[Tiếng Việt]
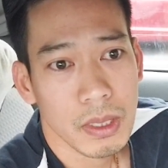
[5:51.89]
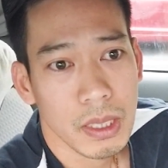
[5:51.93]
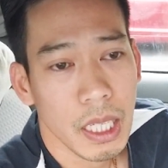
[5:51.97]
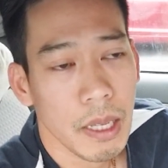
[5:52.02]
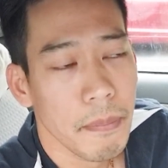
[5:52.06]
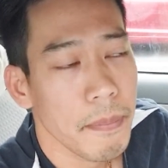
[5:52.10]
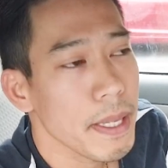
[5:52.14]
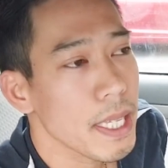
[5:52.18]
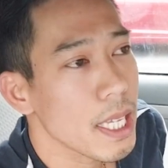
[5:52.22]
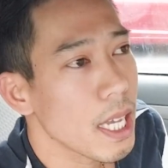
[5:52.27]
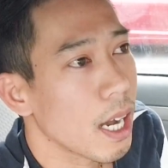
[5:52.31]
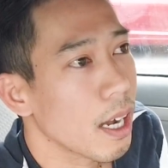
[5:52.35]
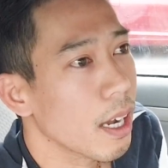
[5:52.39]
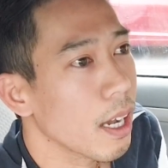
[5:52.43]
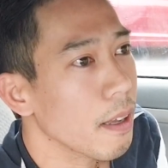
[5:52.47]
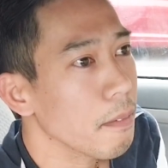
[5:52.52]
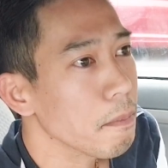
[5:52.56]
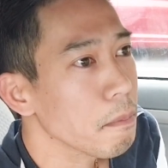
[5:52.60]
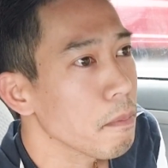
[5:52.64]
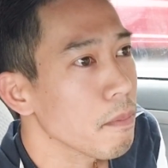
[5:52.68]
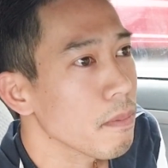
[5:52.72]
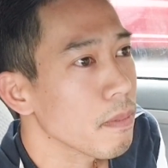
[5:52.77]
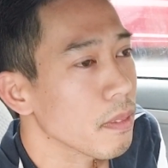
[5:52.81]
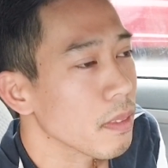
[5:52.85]
thì bây giờ đó
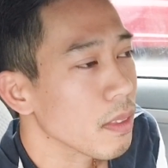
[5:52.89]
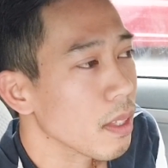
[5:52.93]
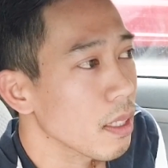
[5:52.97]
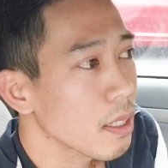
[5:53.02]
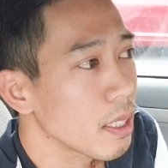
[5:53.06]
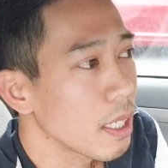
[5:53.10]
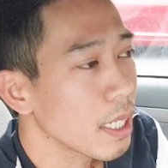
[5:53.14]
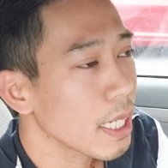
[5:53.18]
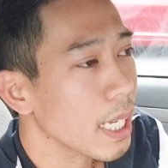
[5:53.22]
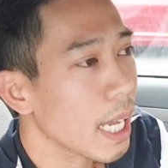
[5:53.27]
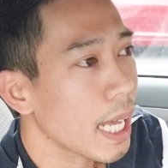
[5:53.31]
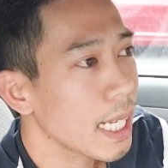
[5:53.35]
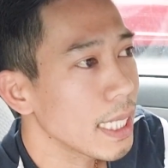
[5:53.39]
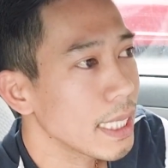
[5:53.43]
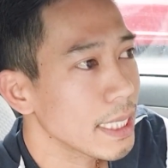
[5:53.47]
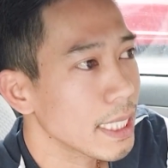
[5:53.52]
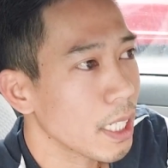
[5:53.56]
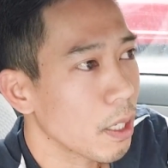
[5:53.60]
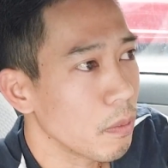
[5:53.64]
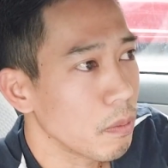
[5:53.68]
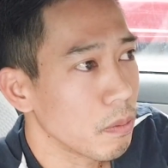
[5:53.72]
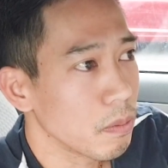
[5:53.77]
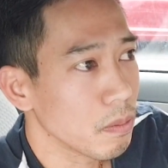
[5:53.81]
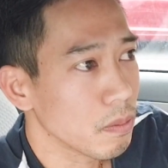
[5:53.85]
những cái anh
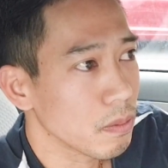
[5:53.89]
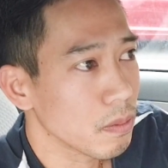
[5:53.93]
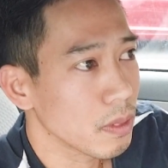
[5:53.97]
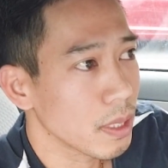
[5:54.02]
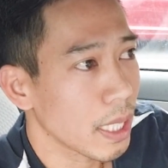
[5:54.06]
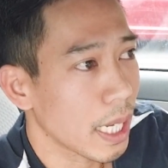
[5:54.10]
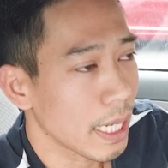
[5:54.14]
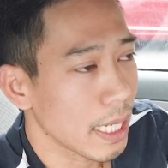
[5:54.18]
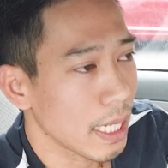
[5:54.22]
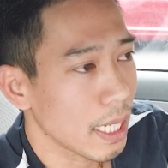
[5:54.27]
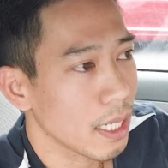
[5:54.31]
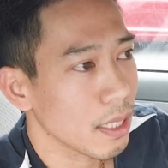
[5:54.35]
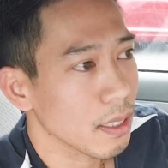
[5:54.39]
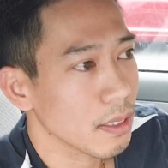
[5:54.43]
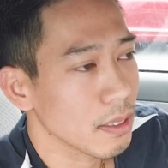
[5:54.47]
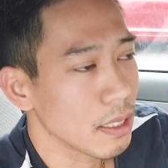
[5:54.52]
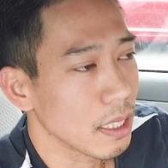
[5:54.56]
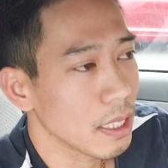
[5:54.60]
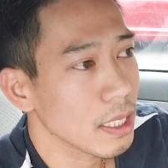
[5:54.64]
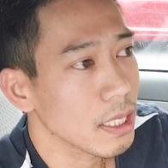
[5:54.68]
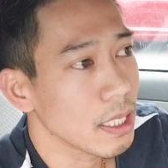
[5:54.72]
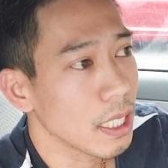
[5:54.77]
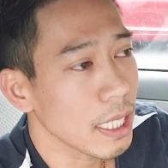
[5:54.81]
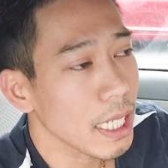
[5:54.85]
chồng này á
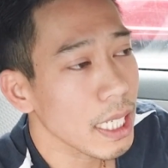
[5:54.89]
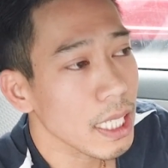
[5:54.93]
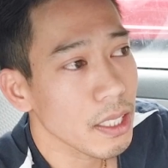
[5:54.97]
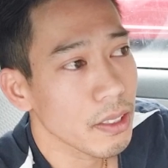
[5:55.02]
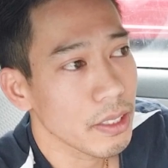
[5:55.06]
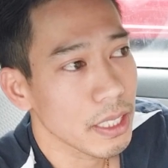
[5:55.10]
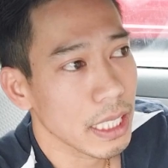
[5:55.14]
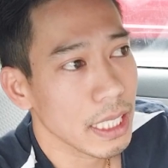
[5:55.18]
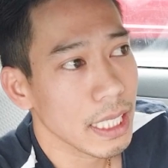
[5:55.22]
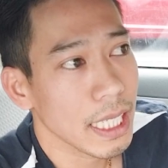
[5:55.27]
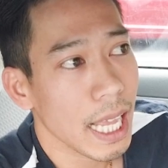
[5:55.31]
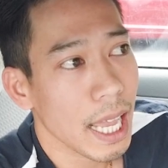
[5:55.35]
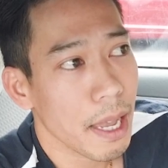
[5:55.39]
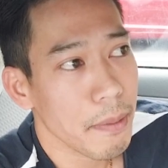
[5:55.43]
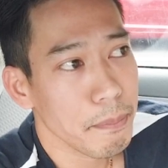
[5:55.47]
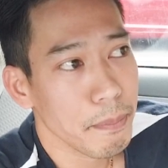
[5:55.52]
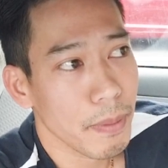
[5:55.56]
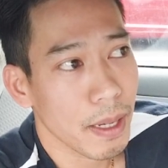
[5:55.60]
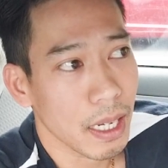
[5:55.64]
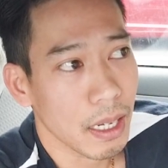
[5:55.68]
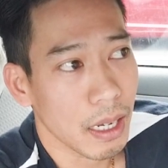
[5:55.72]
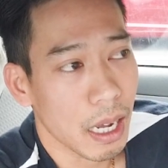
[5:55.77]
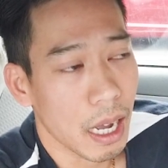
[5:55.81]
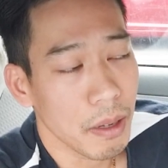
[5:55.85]
những những cái người Việt Nam
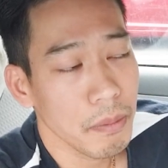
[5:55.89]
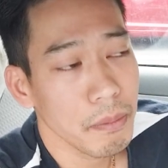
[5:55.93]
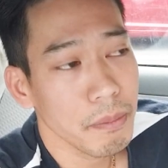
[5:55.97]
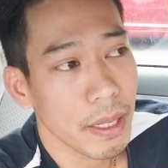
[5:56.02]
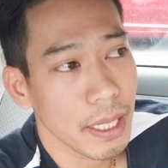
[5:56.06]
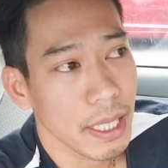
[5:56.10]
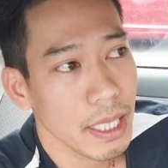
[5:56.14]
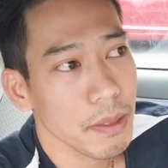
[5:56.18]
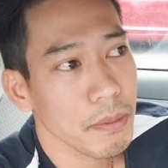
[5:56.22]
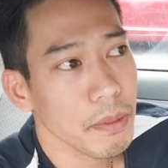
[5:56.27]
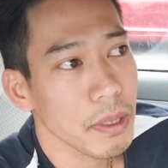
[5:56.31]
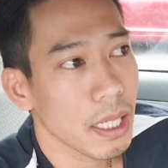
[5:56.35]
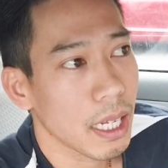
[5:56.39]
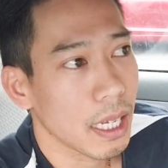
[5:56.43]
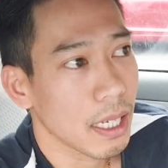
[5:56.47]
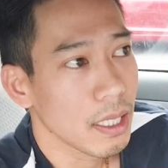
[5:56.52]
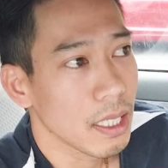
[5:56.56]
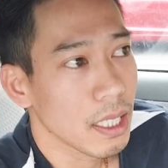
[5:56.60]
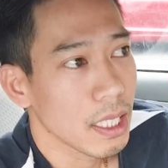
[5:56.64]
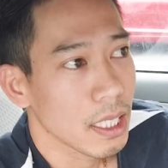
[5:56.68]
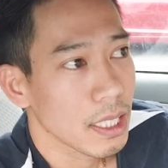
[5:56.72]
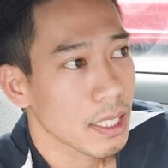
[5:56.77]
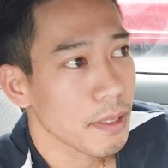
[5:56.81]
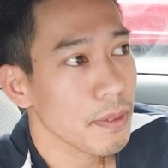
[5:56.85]
mà ở Mỹ như là
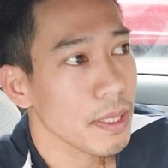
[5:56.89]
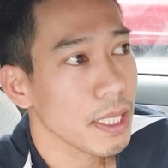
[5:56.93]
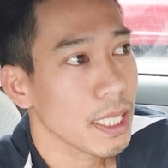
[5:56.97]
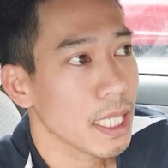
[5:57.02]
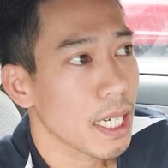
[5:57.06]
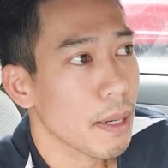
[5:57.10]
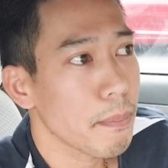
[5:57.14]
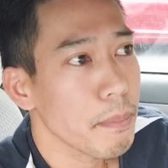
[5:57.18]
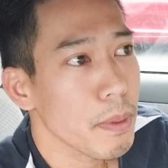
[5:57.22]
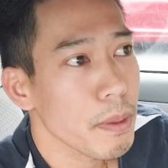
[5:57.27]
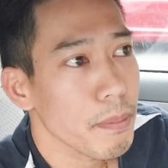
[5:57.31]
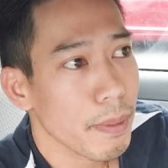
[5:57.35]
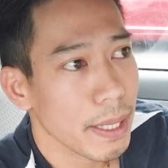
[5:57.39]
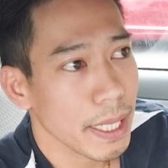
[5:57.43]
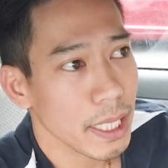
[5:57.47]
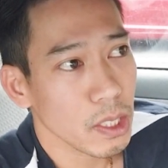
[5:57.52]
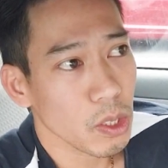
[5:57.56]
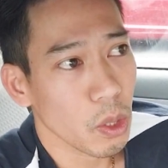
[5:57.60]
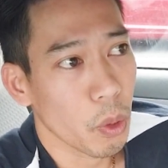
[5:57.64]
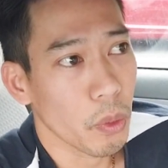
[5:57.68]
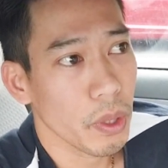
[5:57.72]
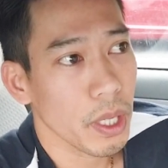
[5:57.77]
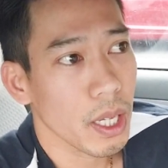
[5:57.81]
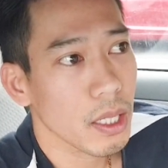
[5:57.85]
giống như năm mươi mấy
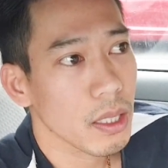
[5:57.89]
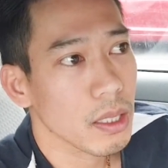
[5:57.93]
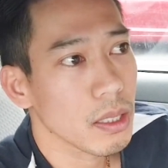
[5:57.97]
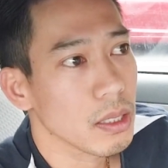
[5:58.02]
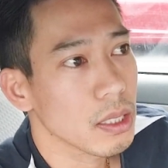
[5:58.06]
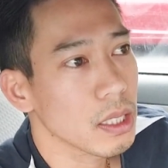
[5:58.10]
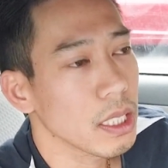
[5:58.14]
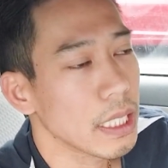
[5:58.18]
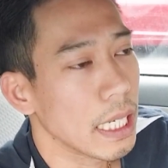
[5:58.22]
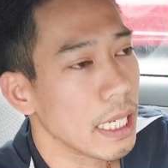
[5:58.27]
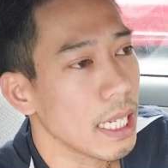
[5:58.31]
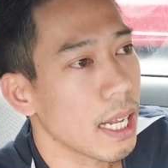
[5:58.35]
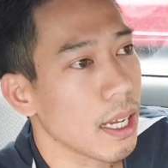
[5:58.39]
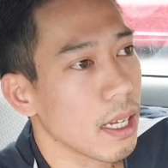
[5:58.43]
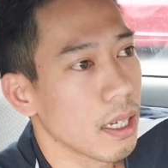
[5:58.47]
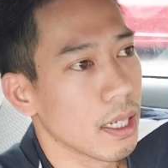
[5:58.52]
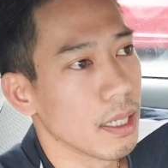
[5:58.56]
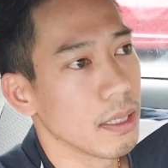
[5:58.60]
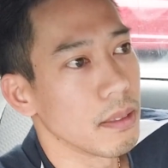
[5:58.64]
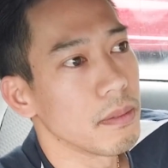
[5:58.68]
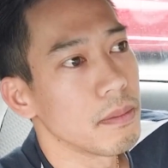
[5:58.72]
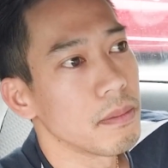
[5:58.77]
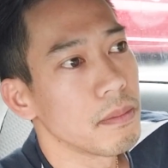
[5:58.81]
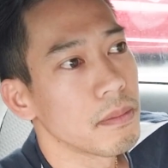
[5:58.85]
tuổi á suy nghĩ là
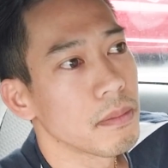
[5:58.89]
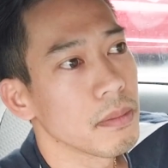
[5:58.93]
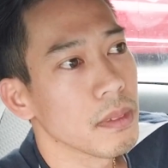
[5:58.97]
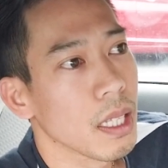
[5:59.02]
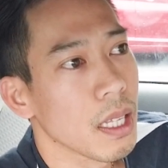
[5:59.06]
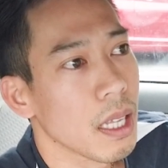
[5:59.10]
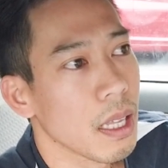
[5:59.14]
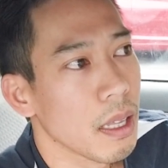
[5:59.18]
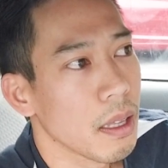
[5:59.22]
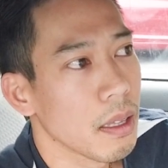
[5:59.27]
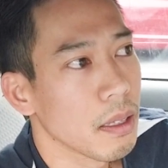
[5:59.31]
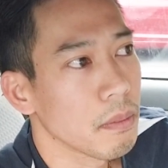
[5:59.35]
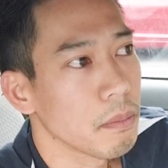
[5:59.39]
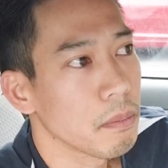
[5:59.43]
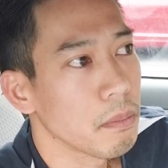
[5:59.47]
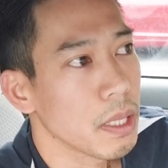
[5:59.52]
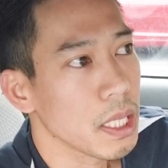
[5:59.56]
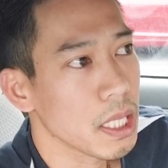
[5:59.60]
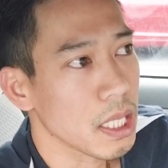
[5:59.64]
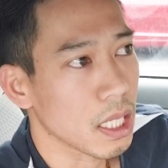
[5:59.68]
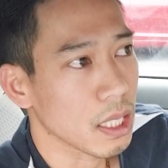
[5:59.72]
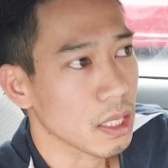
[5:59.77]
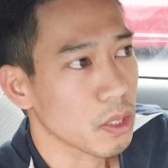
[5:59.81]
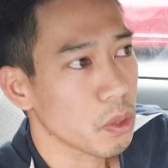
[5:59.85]
hả
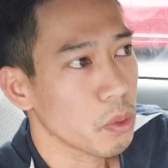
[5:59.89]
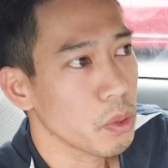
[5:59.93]
bây giờ